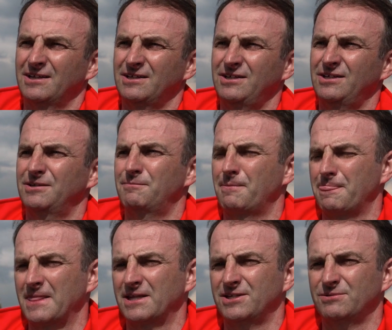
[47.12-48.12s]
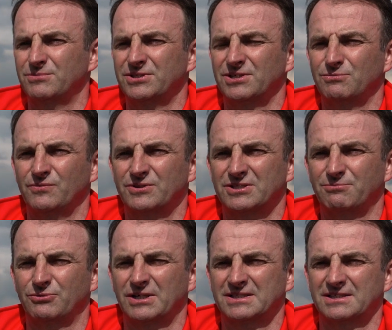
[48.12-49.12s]
I niby się mówi, że
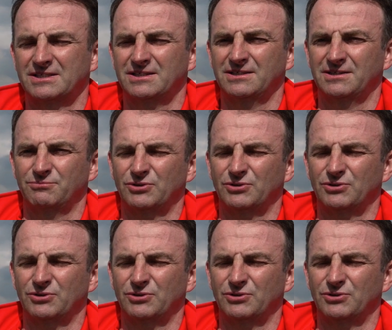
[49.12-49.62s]
płaski,